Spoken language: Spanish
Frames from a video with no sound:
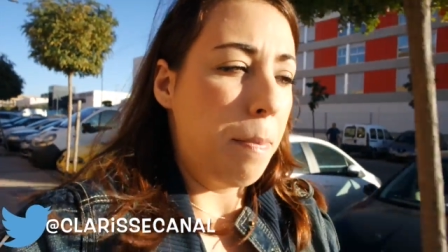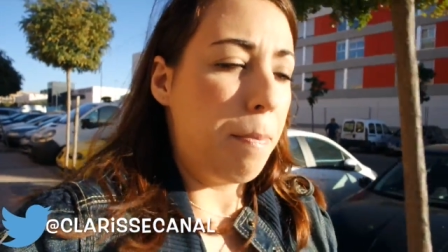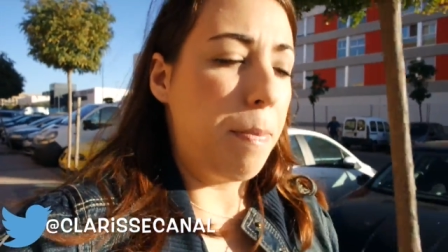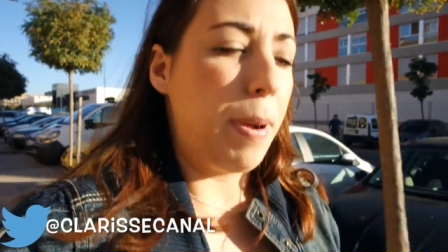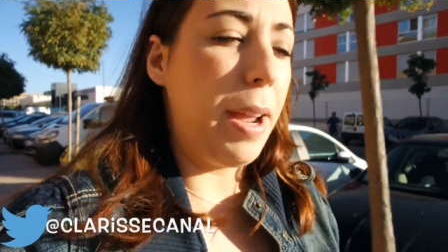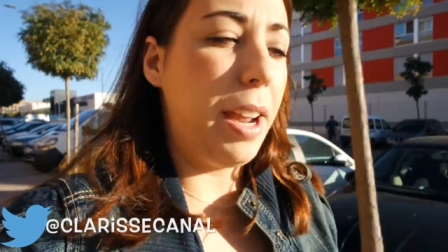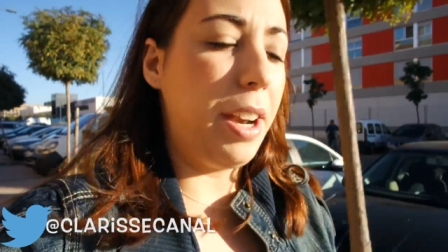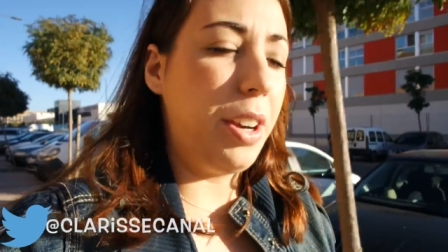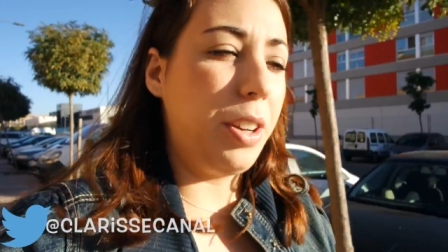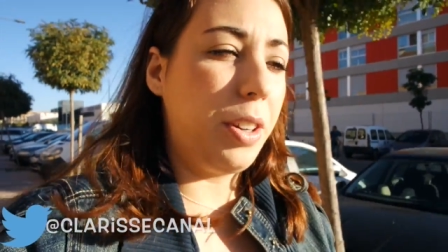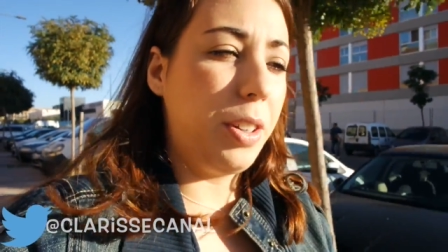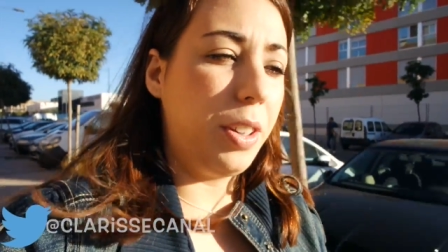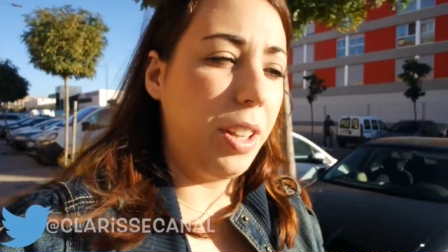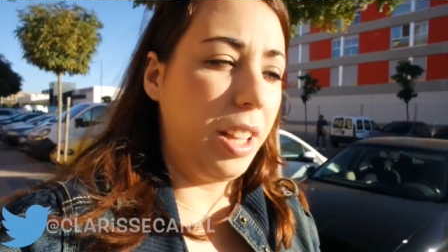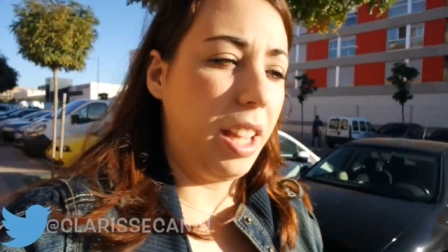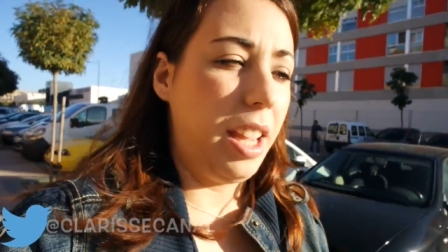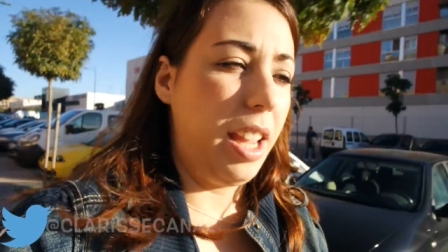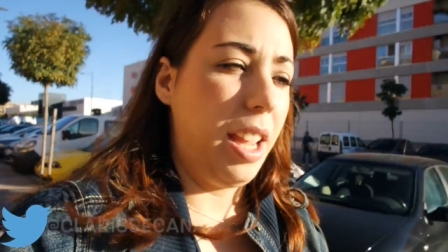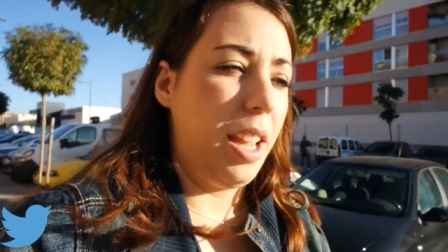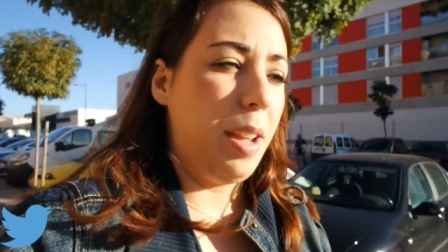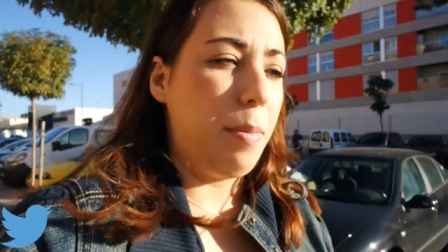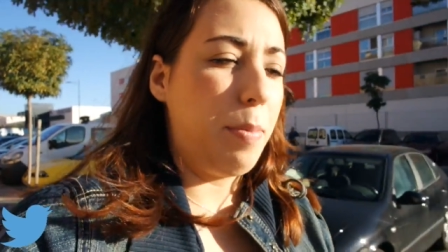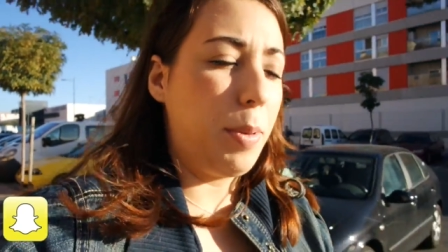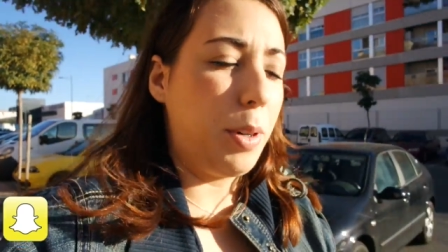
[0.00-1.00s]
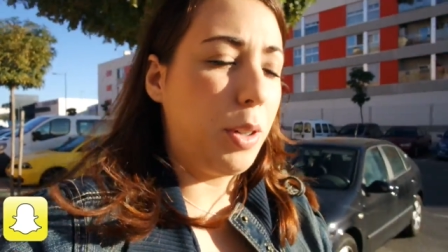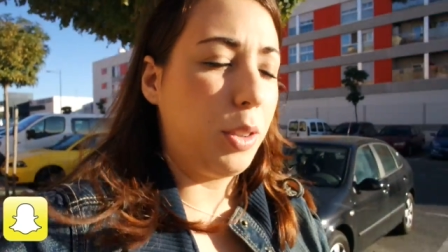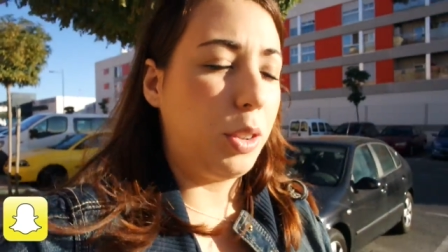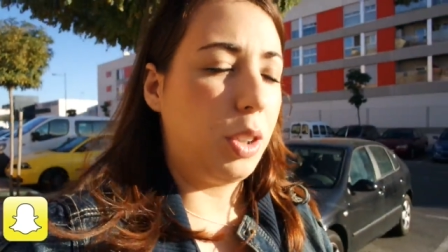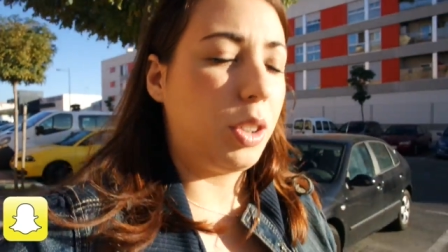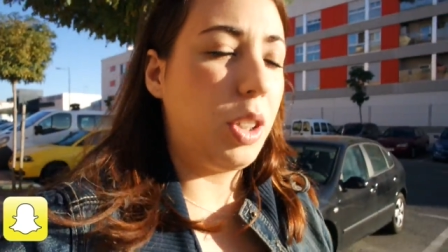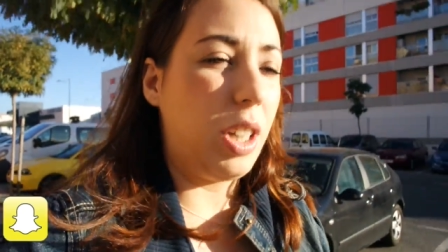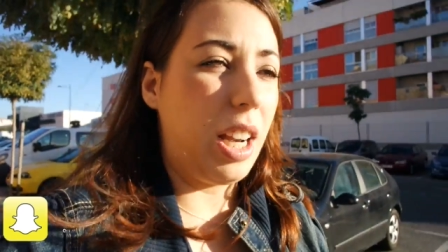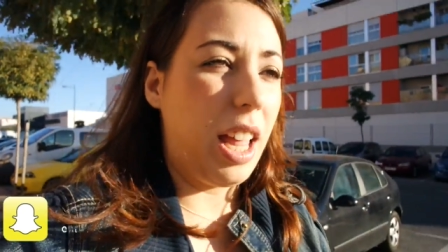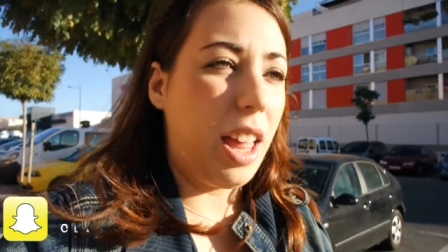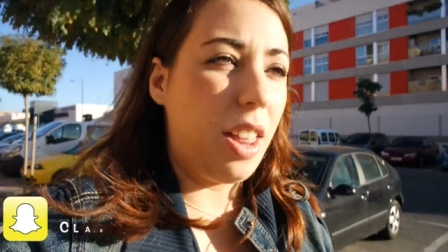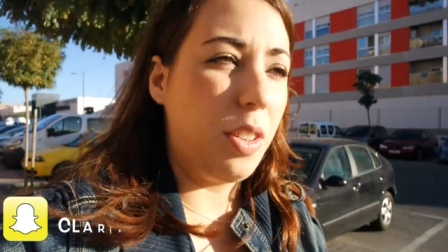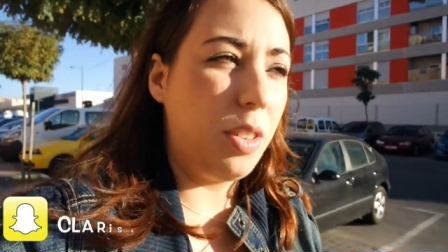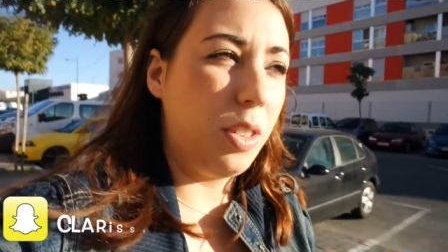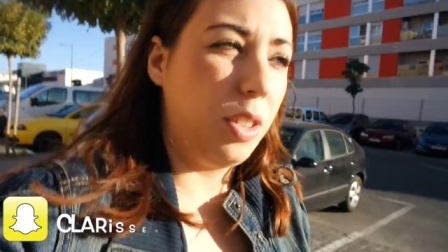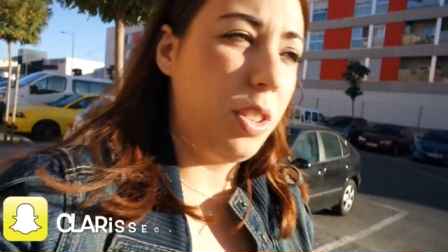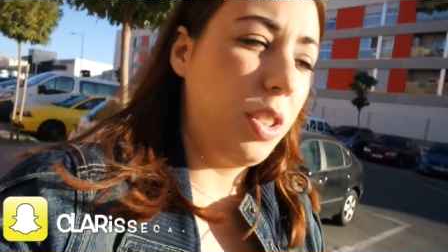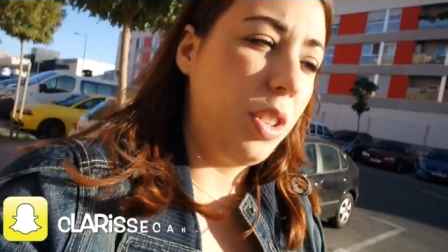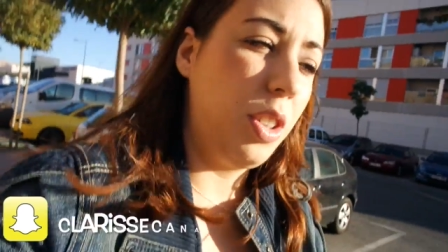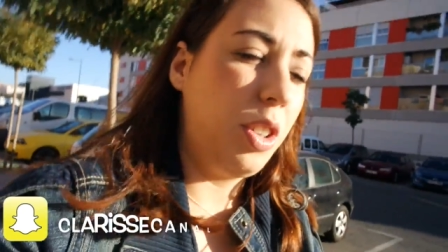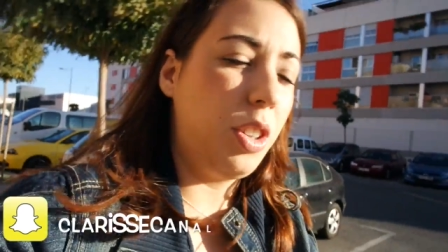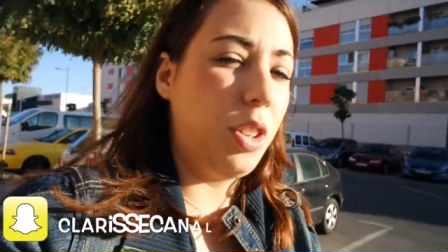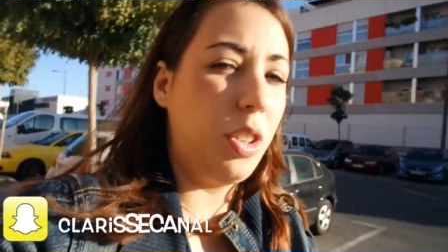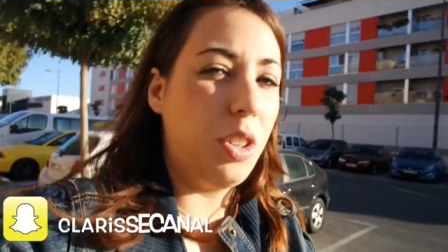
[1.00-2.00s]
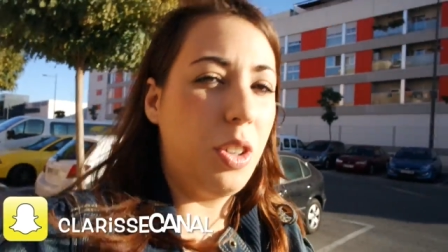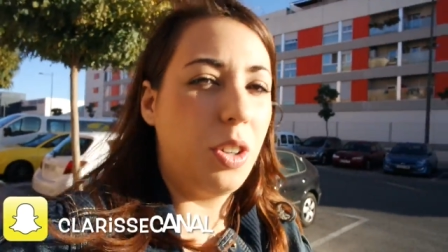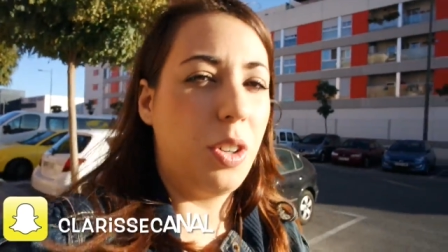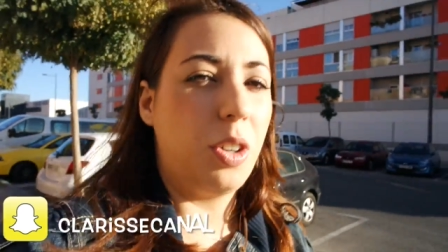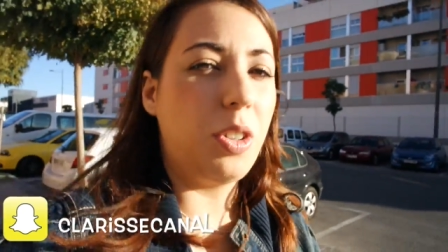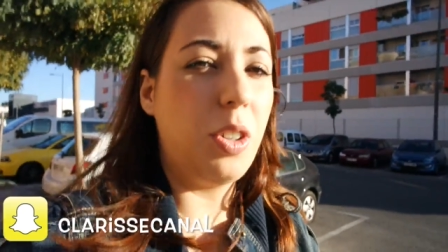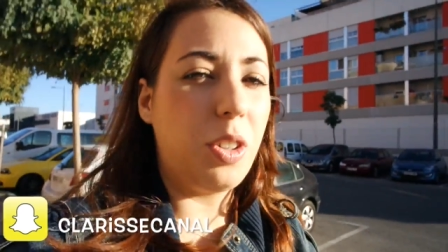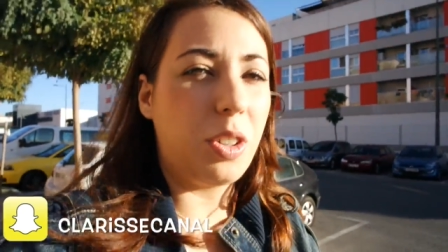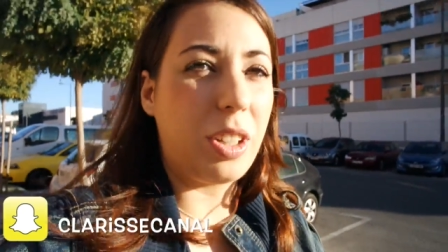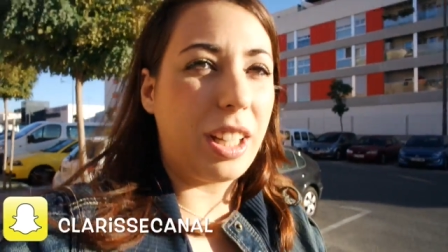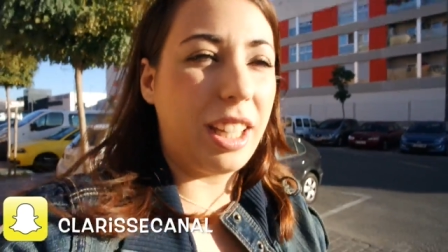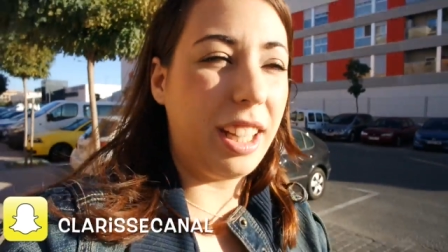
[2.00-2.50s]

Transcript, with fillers: pero eh, por otro lado no